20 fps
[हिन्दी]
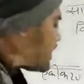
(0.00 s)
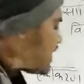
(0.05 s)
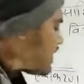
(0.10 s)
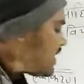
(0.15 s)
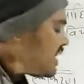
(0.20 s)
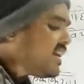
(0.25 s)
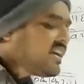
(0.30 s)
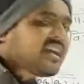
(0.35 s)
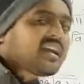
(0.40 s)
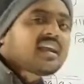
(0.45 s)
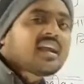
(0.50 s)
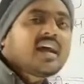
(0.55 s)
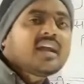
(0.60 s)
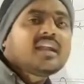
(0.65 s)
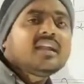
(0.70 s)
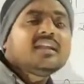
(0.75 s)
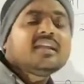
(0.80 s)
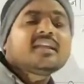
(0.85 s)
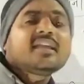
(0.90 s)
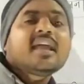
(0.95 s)
मेटरनिक के
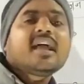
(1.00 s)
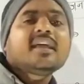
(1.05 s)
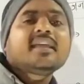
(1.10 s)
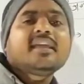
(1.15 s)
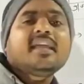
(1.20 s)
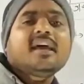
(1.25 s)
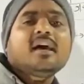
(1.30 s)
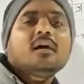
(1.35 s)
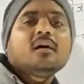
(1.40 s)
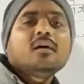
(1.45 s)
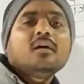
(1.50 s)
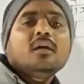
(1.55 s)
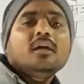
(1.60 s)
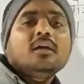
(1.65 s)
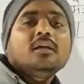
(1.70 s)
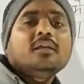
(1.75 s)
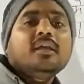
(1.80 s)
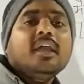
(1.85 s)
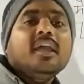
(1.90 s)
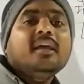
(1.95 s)
कारण ये क्या किया
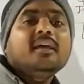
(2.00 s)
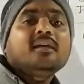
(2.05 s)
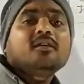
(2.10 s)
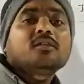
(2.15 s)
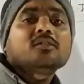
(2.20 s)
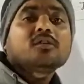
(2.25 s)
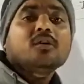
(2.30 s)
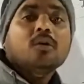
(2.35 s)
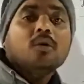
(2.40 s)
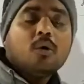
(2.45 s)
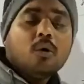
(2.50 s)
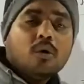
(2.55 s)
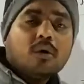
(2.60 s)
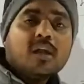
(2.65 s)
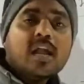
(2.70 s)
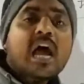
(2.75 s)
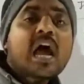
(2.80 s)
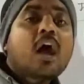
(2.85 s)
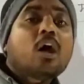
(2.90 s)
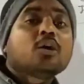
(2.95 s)
ये
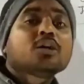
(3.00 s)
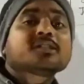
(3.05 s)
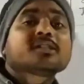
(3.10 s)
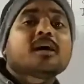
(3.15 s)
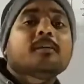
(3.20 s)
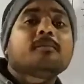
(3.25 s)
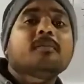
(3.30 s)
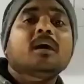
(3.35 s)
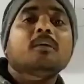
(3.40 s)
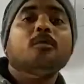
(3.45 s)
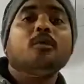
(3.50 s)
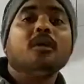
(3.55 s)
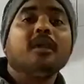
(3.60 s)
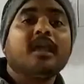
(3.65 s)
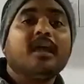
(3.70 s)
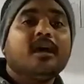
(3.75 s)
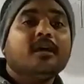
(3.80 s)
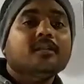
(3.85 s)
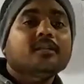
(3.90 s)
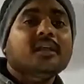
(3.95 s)
होना असंभव हो
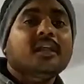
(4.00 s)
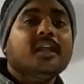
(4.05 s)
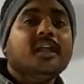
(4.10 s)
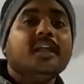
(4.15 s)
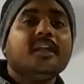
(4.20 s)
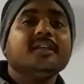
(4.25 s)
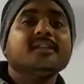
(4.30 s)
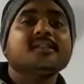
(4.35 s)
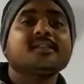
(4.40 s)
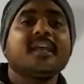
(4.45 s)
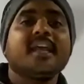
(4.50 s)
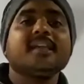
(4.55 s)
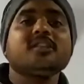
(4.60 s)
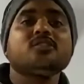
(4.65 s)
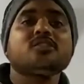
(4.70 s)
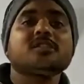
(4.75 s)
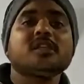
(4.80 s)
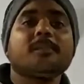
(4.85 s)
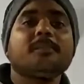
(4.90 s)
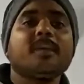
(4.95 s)
गया यानी इसके
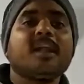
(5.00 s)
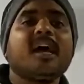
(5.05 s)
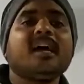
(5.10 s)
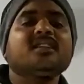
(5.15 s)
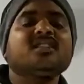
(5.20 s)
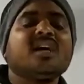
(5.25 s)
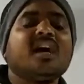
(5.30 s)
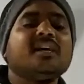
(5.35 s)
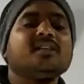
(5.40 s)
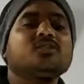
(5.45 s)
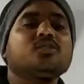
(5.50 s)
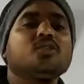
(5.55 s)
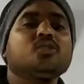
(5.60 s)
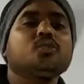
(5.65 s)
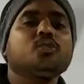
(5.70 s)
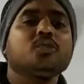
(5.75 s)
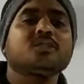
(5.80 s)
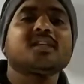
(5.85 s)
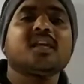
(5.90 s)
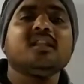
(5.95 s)
जो सपना था इसको
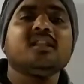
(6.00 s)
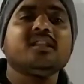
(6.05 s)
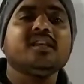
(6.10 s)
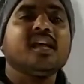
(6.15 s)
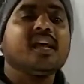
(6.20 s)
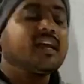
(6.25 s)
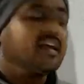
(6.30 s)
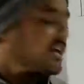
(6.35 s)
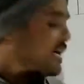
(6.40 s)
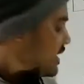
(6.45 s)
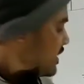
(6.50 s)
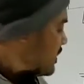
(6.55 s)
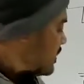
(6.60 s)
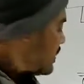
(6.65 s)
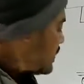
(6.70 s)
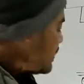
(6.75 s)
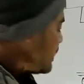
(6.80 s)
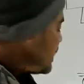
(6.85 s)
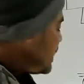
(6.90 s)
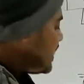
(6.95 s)
कुचल दिया गया
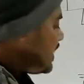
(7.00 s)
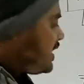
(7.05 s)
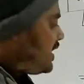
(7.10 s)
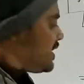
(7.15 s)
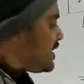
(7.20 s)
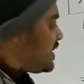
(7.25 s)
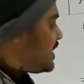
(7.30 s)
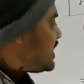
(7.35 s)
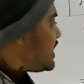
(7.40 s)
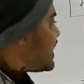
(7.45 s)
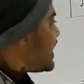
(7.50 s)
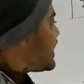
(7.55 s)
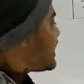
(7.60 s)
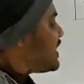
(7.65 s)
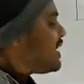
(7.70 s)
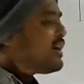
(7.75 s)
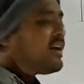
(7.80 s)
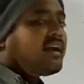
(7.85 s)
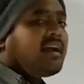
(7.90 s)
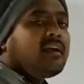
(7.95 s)
यानी इटली के
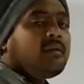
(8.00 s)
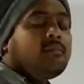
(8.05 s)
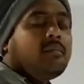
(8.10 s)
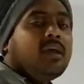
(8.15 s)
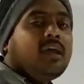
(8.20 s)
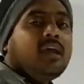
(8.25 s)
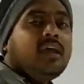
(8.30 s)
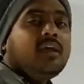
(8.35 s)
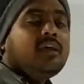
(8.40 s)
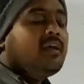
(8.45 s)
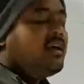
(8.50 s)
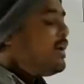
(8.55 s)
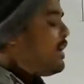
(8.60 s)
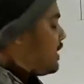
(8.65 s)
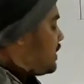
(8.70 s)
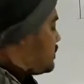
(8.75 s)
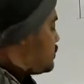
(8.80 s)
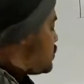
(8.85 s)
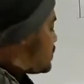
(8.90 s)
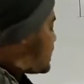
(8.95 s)
एकीकरण में
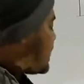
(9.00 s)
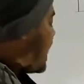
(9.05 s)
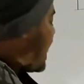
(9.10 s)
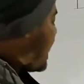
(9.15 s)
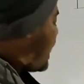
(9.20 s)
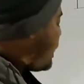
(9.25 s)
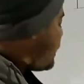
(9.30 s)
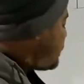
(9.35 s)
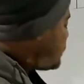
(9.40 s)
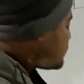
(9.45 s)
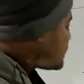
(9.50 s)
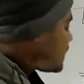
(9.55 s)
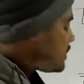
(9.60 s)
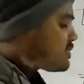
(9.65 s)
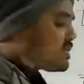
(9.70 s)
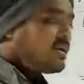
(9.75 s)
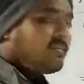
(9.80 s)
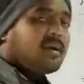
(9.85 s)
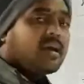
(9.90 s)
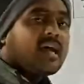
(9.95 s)
जो था
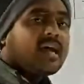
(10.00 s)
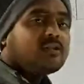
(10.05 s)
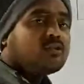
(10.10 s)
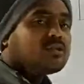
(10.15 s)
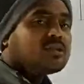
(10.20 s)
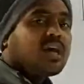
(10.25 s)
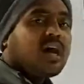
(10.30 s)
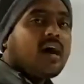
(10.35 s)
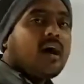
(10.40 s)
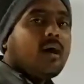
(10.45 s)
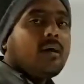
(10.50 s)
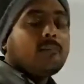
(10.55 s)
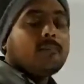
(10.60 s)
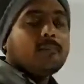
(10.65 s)
सबसे बड़ा जो था